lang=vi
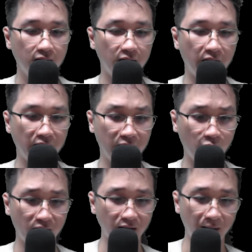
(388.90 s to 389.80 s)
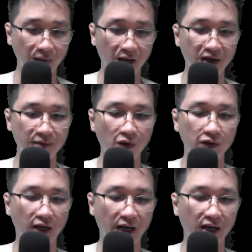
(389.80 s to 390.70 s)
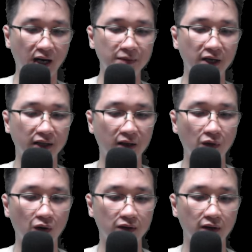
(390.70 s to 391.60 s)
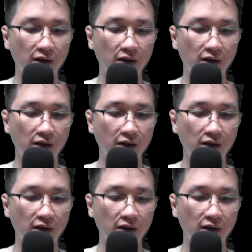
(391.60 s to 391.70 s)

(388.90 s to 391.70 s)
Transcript: Kỷ Nguyên năm 21 ngày 20 tháng 1,